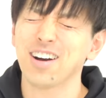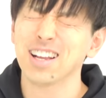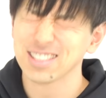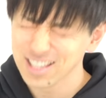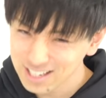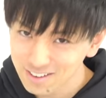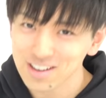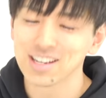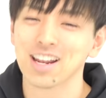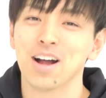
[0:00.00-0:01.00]
マジで変
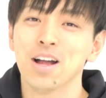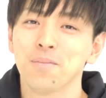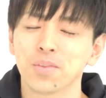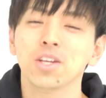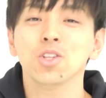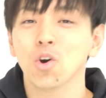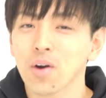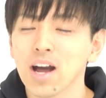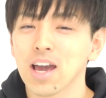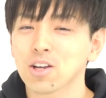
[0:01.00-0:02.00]
わるから。っていうの
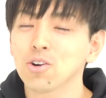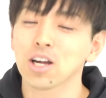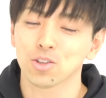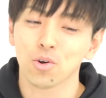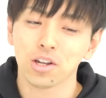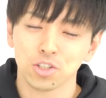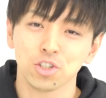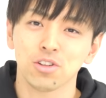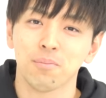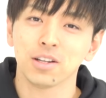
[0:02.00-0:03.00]
は、今回の動画の
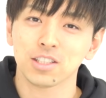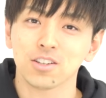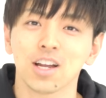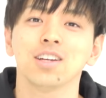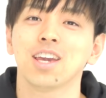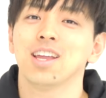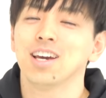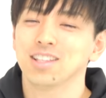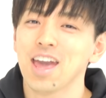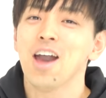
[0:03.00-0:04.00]
趣旨とは全く関係
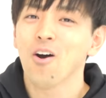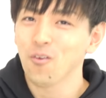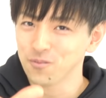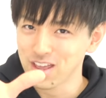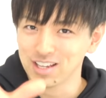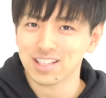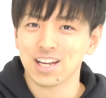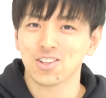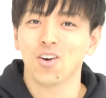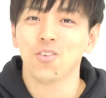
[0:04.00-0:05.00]
ないんで、本編いき
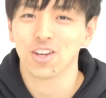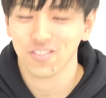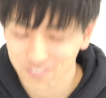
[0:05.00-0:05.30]
たいと思い